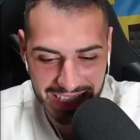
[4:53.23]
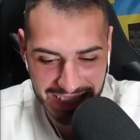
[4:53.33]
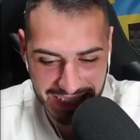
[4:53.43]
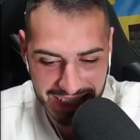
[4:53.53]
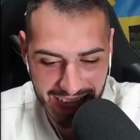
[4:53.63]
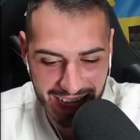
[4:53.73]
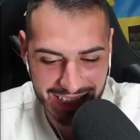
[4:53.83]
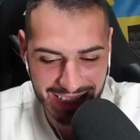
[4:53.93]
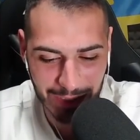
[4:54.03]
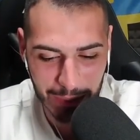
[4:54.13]
se
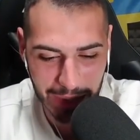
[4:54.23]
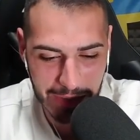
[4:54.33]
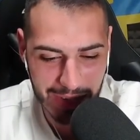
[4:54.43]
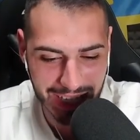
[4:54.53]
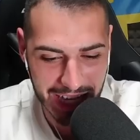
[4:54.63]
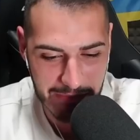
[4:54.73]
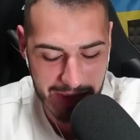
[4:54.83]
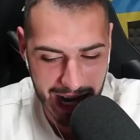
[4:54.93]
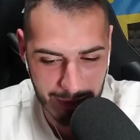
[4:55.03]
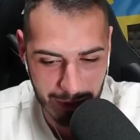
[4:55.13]
schiantano prima e che
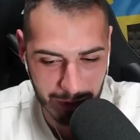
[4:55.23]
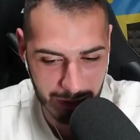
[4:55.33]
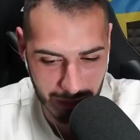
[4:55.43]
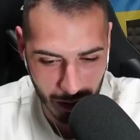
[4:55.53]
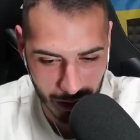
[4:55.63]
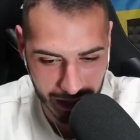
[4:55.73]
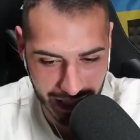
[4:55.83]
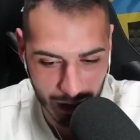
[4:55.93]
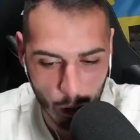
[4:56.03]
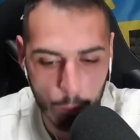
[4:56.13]
mi aprono i
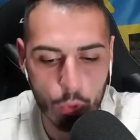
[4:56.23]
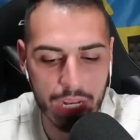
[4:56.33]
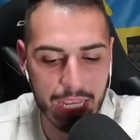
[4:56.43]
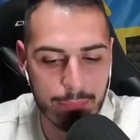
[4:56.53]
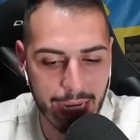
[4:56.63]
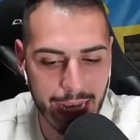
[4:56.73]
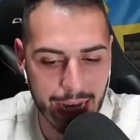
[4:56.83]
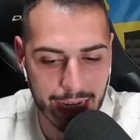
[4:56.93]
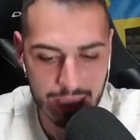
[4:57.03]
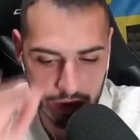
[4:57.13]
blocchi. Oppure che
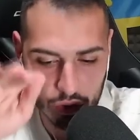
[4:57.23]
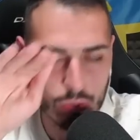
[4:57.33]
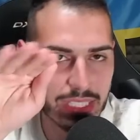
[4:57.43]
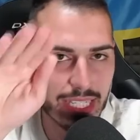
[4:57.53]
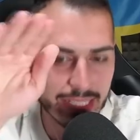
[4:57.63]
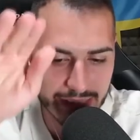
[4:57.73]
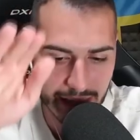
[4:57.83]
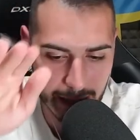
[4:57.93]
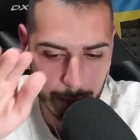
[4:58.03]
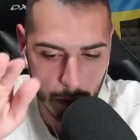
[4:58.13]
magari sul tris
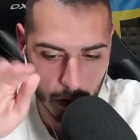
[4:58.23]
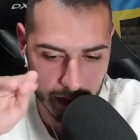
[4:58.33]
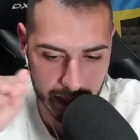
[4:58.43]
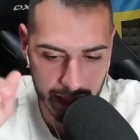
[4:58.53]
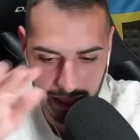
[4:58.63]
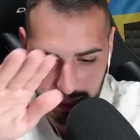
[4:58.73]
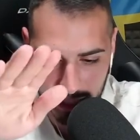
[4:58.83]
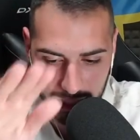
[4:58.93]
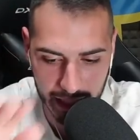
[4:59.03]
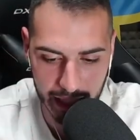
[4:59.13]
dei
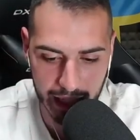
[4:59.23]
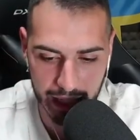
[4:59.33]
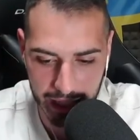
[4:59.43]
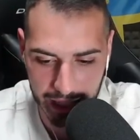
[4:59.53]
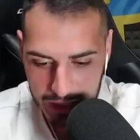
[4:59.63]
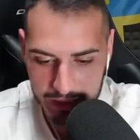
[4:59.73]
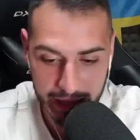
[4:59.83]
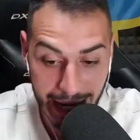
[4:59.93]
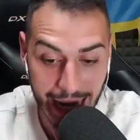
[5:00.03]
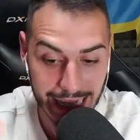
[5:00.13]
blocchi che
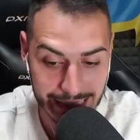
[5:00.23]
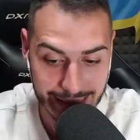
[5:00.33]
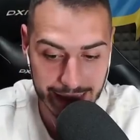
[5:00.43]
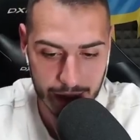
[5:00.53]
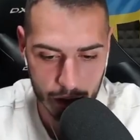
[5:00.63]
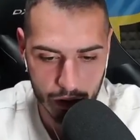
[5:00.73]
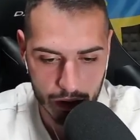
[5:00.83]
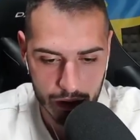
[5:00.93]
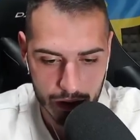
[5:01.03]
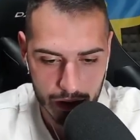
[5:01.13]
si
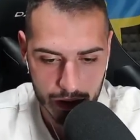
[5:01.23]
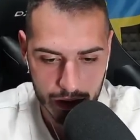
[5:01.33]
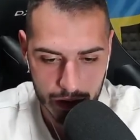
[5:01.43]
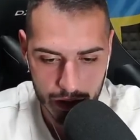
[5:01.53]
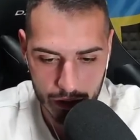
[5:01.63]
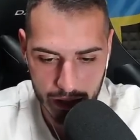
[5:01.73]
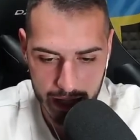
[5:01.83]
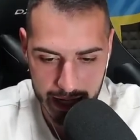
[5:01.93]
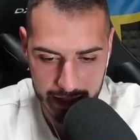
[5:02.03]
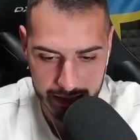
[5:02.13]
alzano io
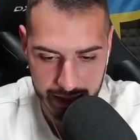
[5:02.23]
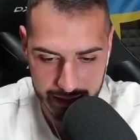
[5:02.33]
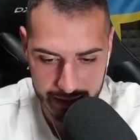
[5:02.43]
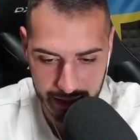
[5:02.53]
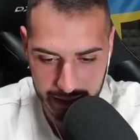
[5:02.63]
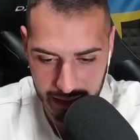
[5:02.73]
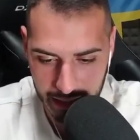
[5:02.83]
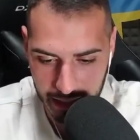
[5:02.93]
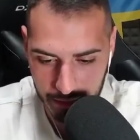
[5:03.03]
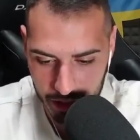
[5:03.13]
riesca a
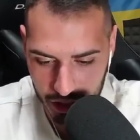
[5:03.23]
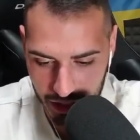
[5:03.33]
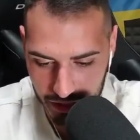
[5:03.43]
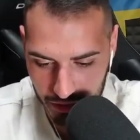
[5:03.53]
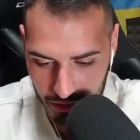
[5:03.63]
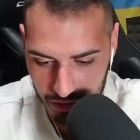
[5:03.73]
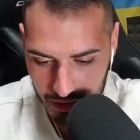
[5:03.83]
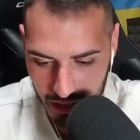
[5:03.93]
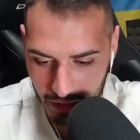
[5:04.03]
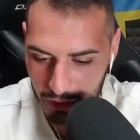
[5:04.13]
saltellare preciso.
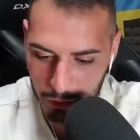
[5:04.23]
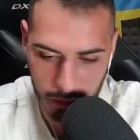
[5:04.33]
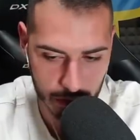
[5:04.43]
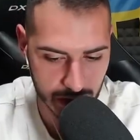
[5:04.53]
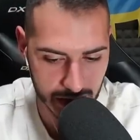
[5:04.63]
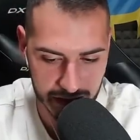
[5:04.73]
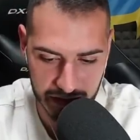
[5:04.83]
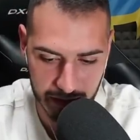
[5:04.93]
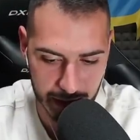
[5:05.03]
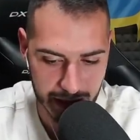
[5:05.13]
La vedo
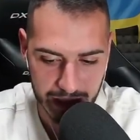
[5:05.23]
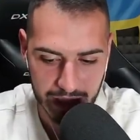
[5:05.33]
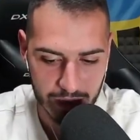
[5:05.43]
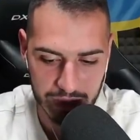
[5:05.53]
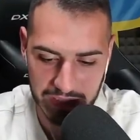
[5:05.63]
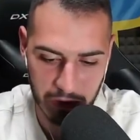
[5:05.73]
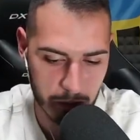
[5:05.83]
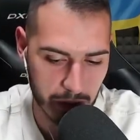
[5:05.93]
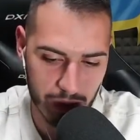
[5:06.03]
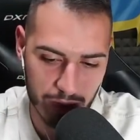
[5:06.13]
bruttissima. Questa non
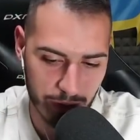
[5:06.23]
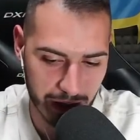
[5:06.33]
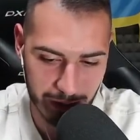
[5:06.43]
mi qualificherò